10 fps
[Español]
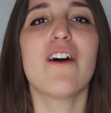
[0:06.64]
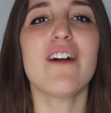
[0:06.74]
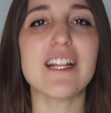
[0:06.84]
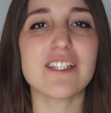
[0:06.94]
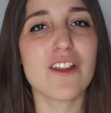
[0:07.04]

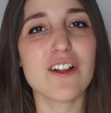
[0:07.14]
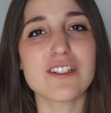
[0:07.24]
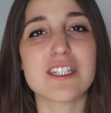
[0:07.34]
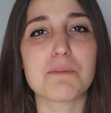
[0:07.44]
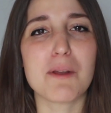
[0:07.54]
Hola a
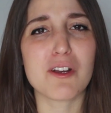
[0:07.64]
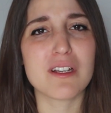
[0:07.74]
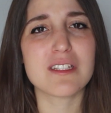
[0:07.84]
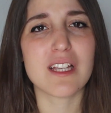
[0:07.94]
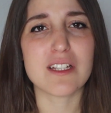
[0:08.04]
todos, espero
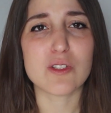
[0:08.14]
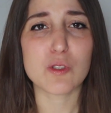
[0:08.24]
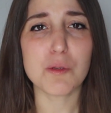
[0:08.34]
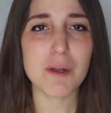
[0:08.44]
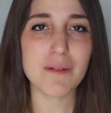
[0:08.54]
que estéis
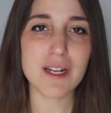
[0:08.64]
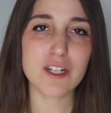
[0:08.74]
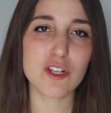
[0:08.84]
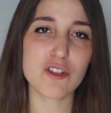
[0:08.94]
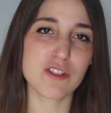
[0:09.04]
súper bien.
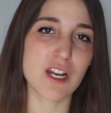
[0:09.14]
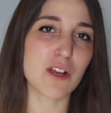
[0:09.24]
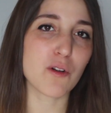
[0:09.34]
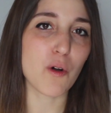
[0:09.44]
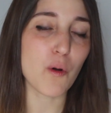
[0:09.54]
y os
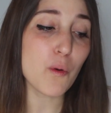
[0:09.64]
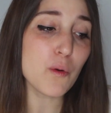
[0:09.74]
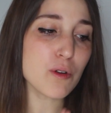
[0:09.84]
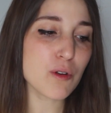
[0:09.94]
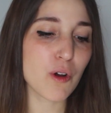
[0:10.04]
traigo
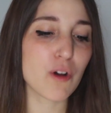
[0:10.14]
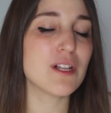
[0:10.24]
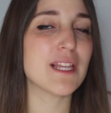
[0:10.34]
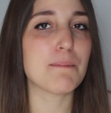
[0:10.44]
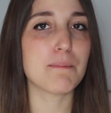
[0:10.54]
un
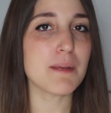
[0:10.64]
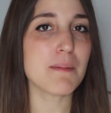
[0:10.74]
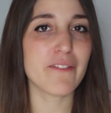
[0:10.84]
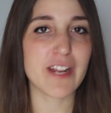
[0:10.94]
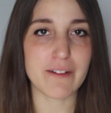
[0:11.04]
haul de
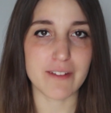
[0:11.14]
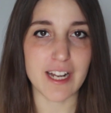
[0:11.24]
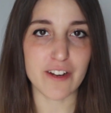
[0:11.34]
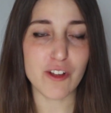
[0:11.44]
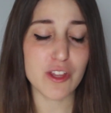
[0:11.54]

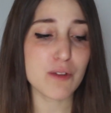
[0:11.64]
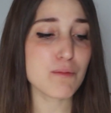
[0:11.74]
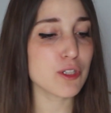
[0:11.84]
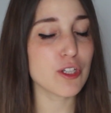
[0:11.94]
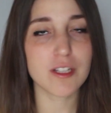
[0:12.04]
primavera-verano. Hacía un
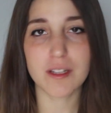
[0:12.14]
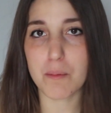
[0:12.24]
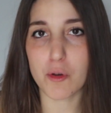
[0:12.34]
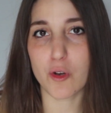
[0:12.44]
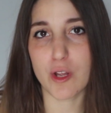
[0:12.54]
montón de
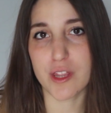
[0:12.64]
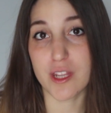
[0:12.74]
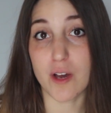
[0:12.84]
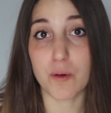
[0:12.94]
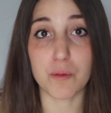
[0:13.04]
tiempo que no
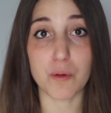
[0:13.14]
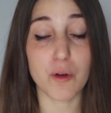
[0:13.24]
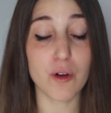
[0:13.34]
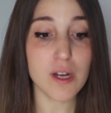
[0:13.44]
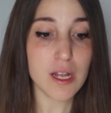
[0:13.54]
hacía un
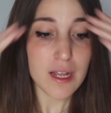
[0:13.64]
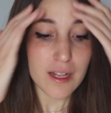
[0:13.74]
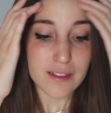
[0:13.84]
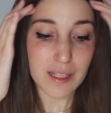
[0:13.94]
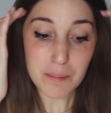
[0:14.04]
haul.
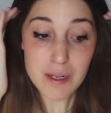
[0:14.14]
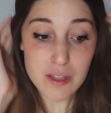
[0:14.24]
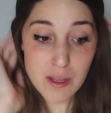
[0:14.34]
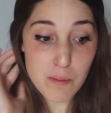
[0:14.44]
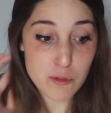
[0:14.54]
También
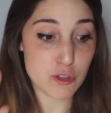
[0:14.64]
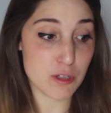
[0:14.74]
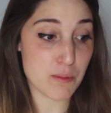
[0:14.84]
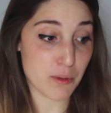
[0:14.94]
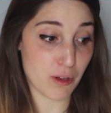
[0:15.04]
hacía mucho
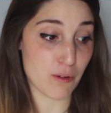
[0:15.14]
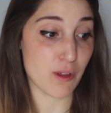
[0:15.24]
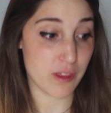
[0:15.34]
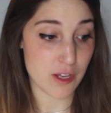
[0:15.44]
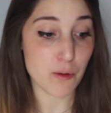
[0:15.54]
tiempo que no
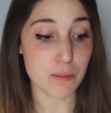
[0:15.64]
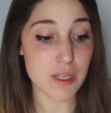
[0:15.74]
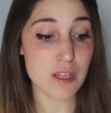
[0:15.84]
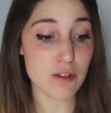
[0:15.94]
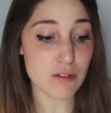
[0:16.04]
hacía un
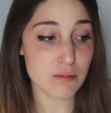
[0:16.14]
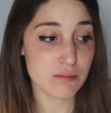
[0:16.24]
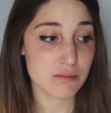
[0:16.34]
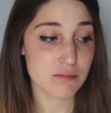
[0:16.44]
vídeo.